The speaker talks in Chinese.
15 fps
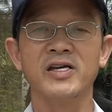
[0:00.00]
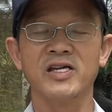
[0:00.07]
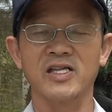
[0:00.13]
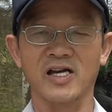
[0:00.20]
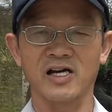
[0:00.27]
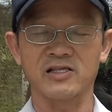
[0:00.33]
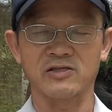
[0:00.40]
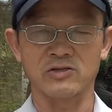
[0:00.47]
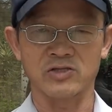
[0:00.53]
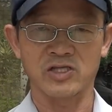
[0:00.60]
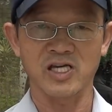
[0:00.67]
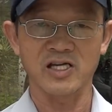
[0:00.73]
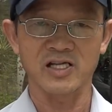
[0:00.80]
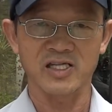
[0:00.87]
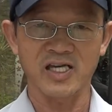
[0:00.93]
一定要指
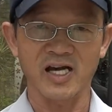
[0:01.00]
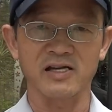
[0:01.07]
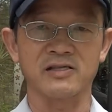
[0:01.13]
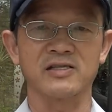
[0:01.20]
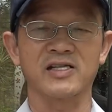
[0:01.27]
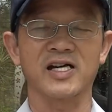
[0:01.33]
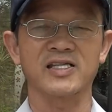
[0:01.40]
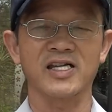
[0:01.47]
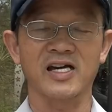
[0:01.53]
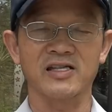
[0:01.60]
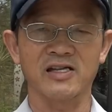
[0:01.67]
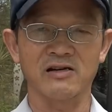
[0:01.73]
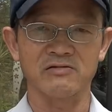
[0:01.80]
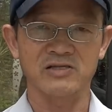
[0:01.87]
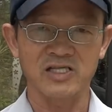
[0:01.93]
定驾驶，甲代
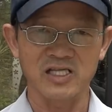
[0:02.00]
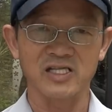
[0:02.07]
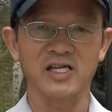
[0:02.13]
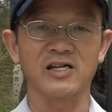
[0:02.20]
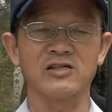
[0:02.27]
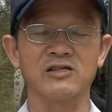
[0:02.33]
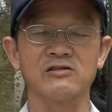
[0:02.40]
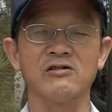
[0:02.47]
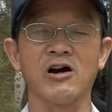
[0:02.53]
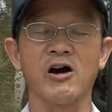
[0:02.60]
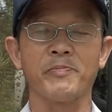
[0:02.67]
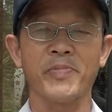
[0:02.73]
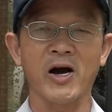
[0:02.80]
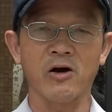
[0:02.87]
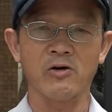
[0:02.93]
叫计程车
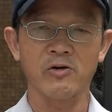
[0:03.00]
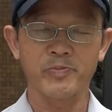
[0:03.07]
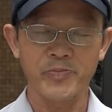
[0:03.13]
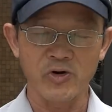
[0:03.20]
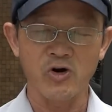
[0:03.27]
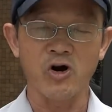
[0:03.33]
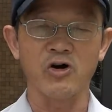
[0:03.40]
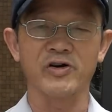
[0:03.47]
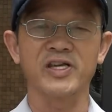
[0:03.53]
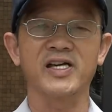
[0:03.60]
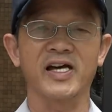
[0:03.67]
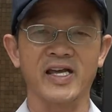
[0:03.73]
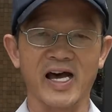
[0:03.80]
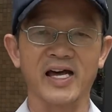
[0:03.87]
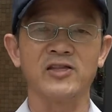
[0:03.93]
哈保保护你
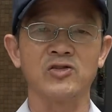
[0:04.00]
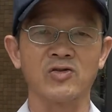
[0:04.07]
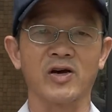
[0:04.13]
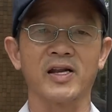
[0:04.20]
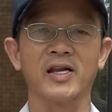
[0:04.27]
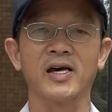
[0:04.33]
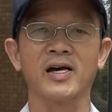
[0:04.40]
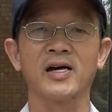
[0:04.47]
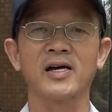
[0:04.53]
家的安全呐。